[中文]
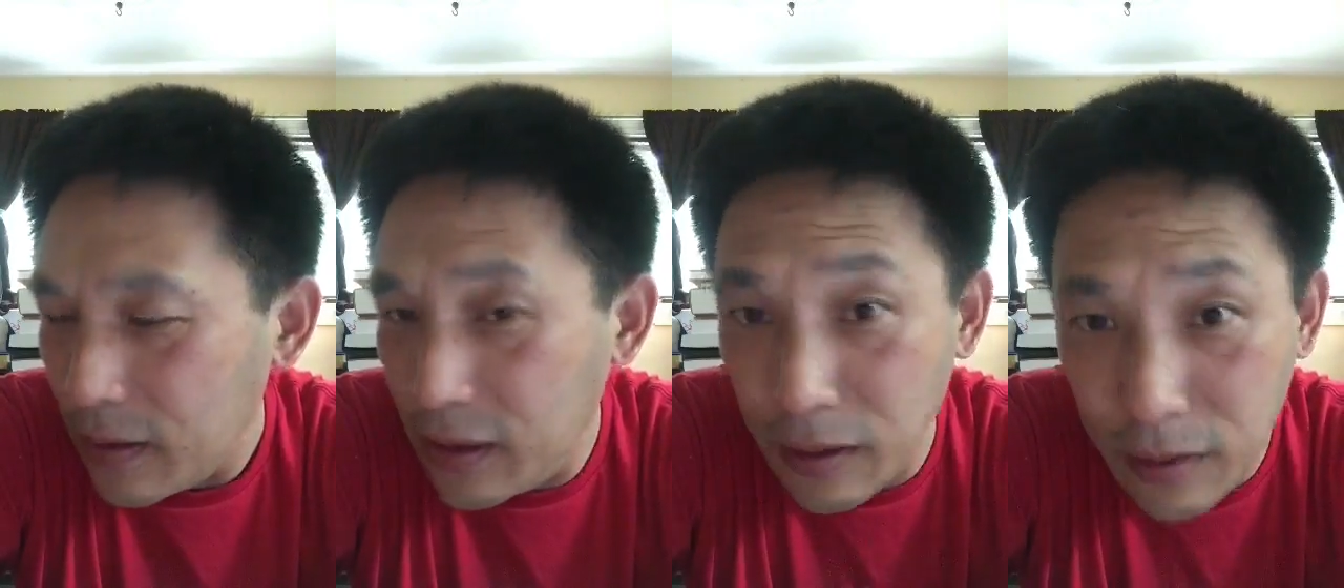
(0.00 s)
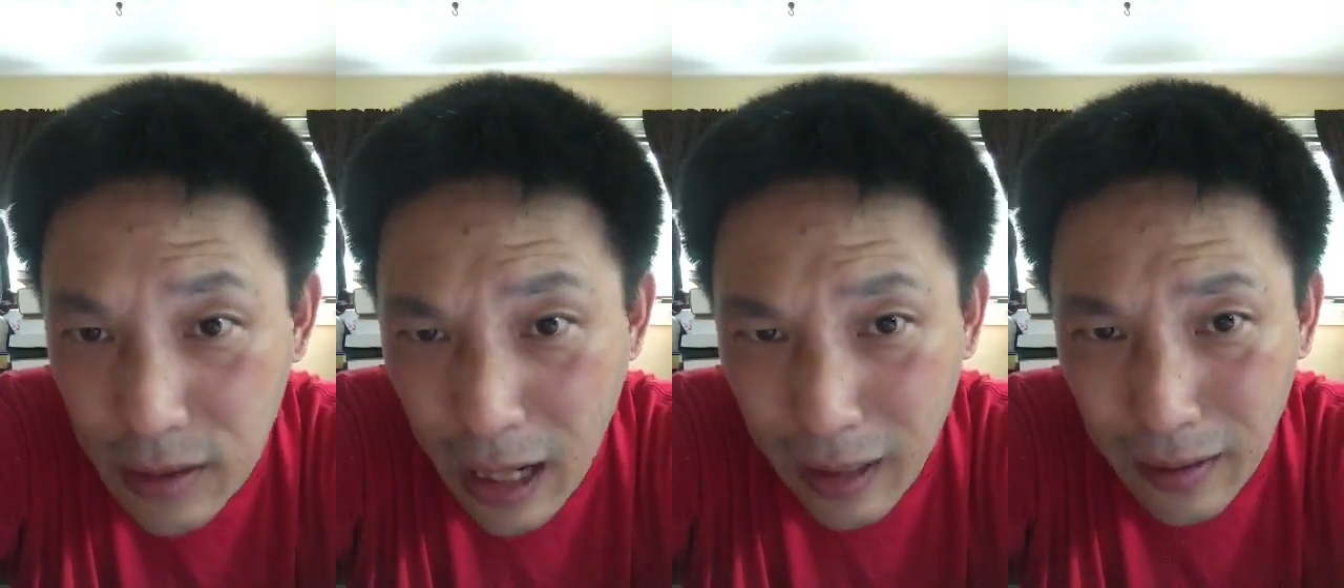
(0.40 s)
姓
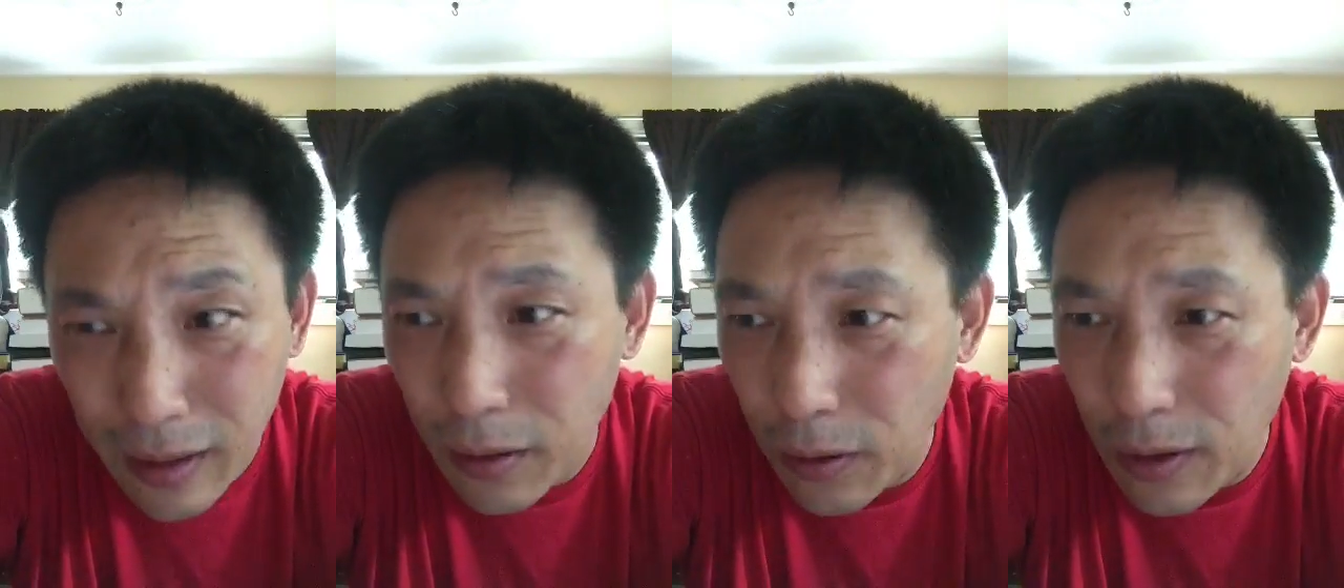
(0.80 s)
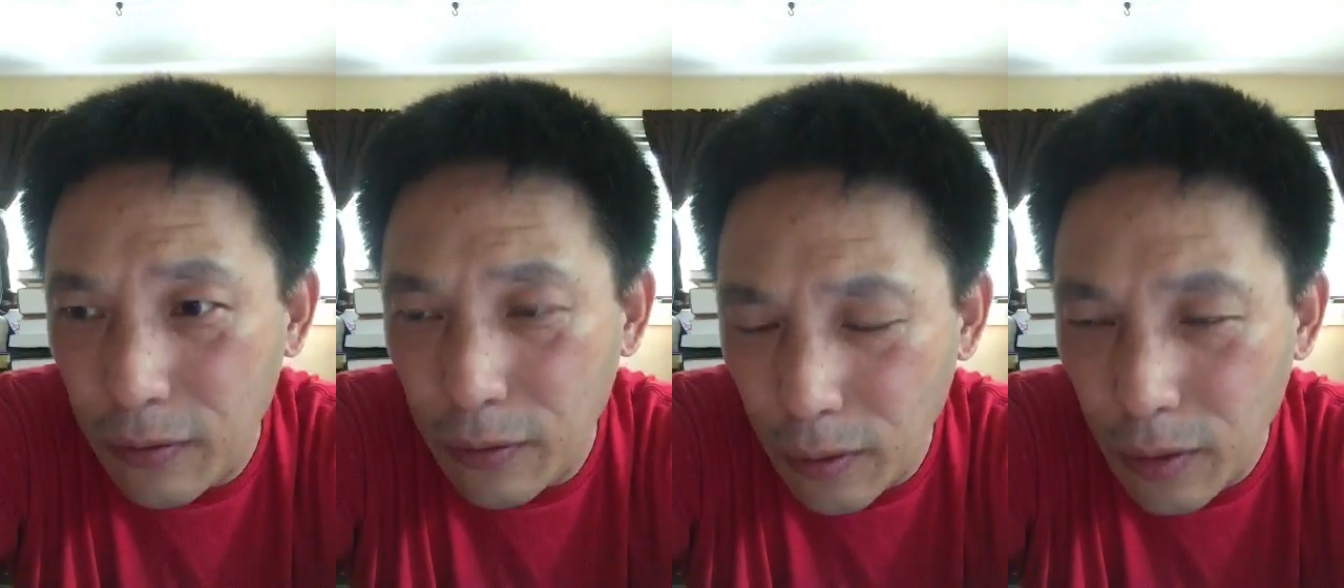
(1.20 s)
善啊。后
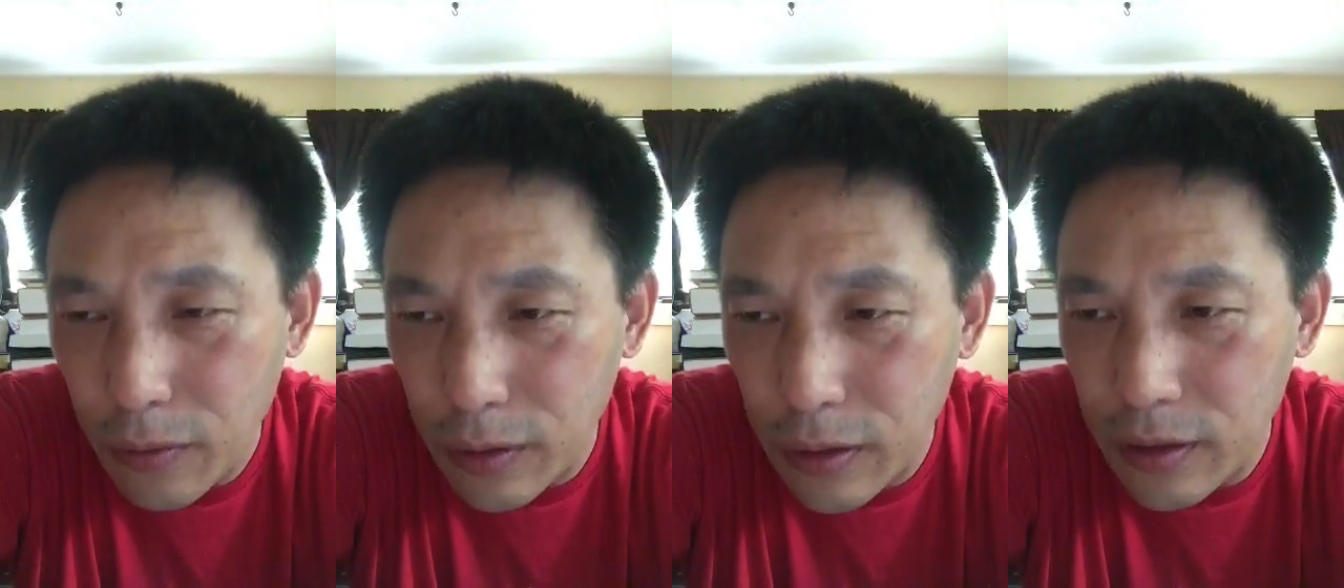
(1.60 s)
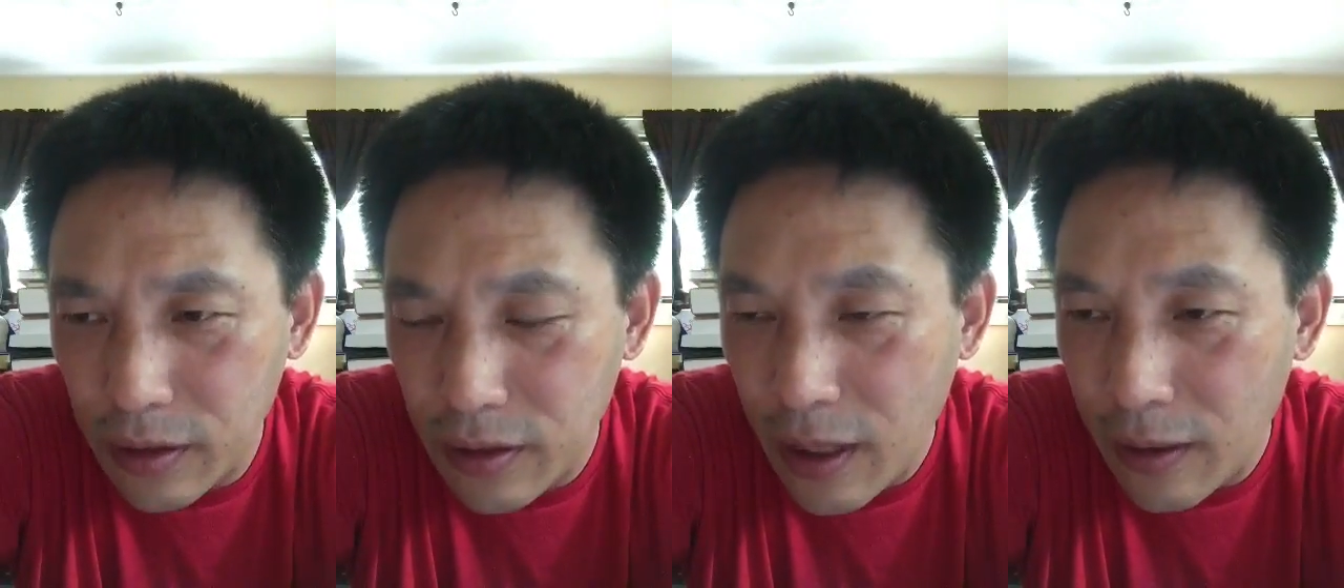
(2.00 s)
来后来说叫
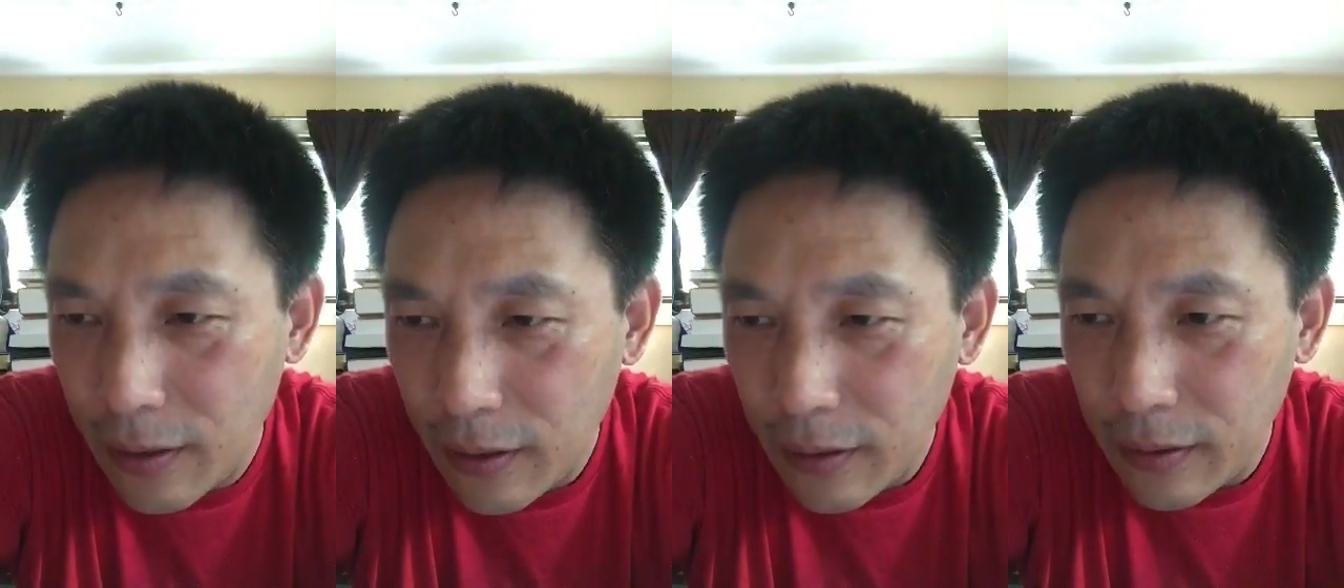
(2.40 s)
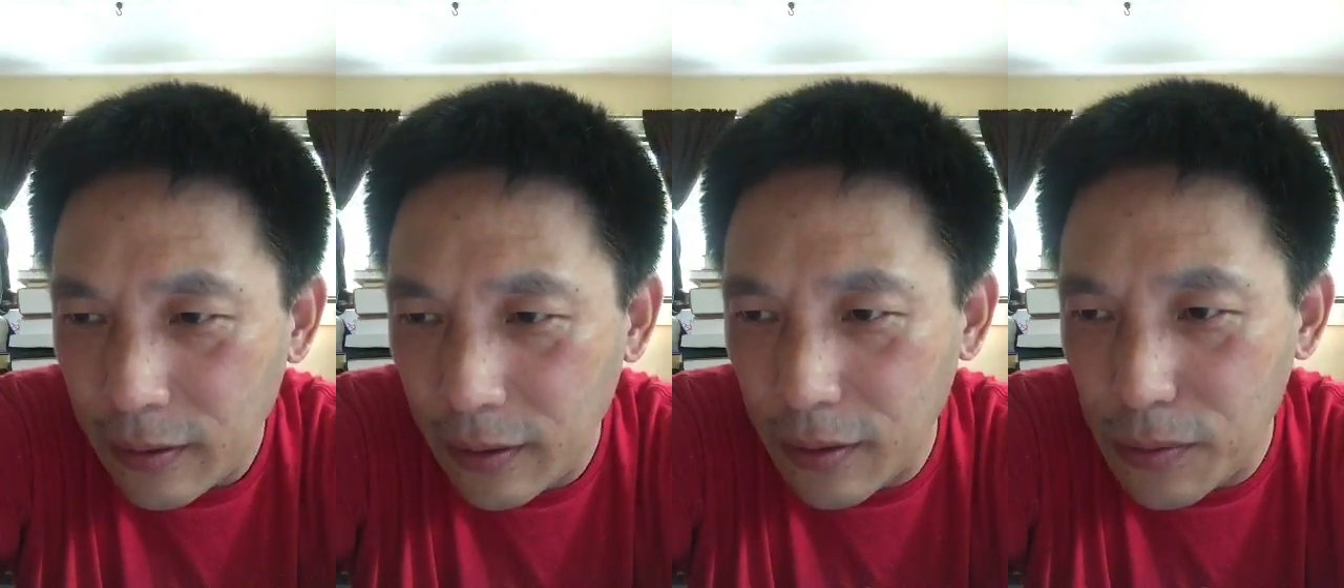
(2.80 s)
姓善，
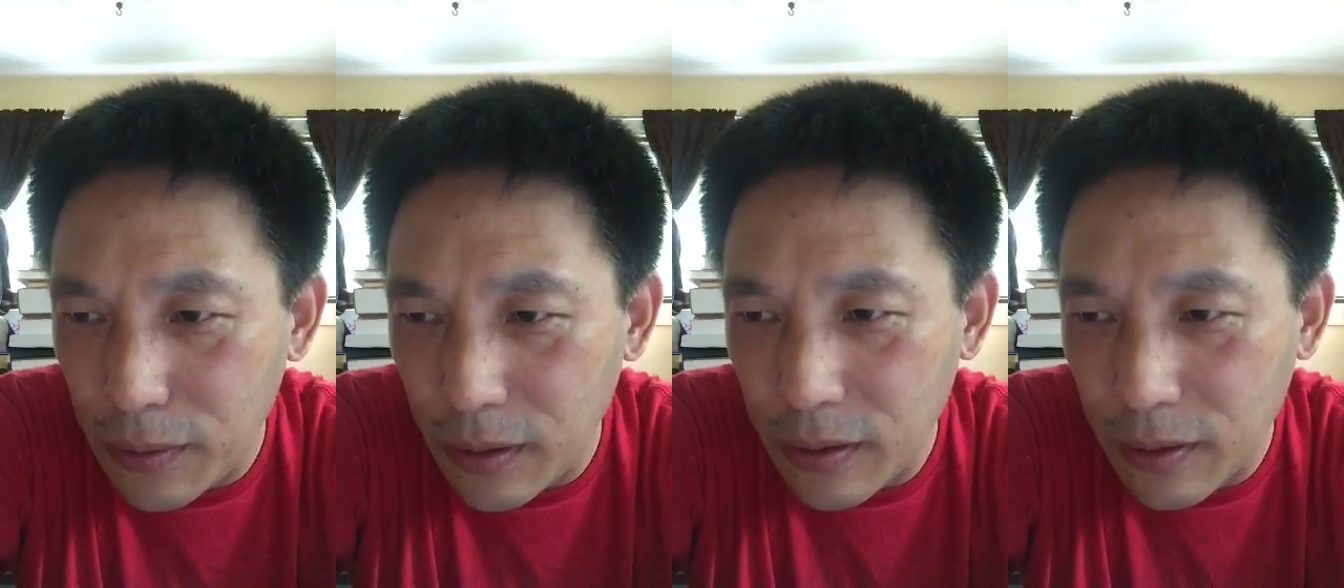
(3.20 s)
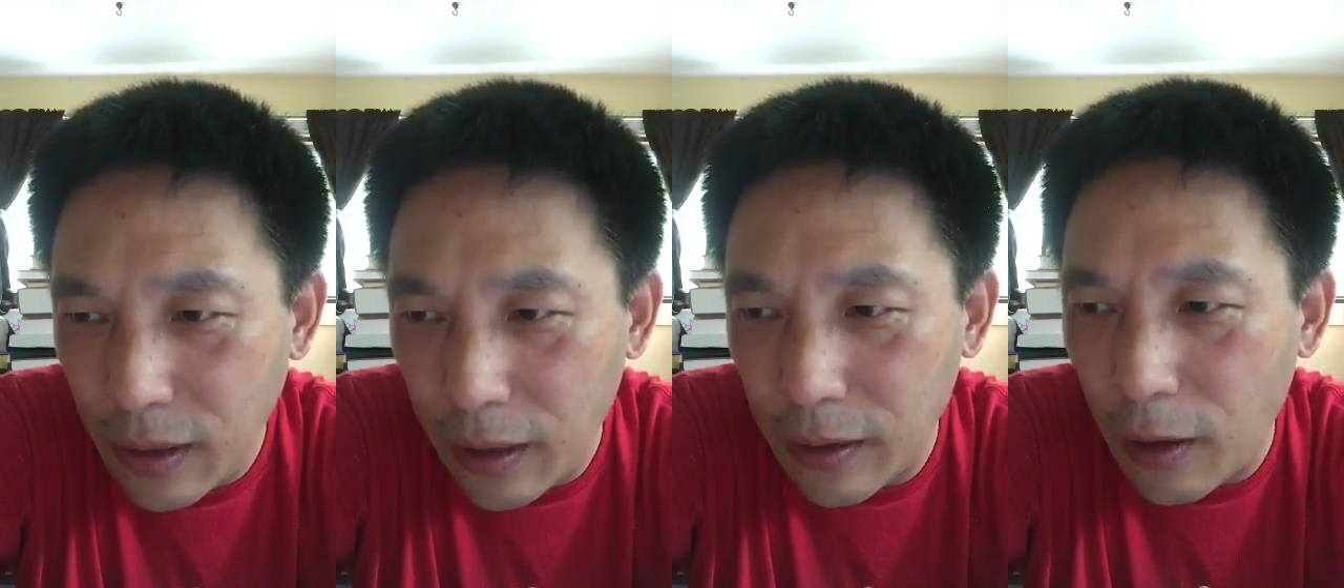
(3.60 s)
那个女的是
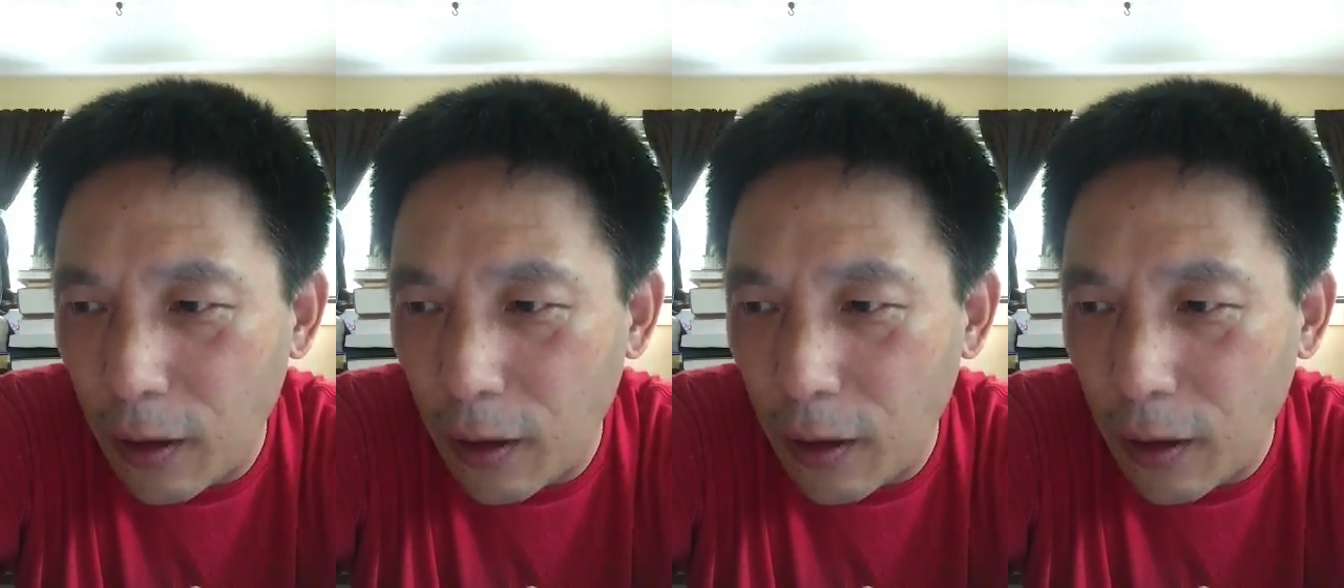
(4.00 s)
开这